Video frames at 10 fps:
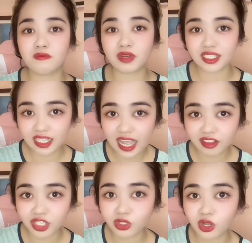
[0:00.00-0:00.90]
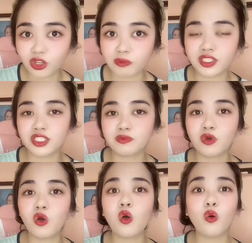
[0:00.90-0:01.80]
mag-scan ng documents
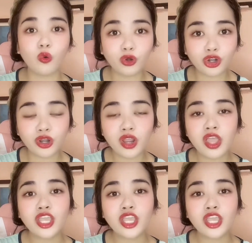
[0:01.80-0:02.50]
mo or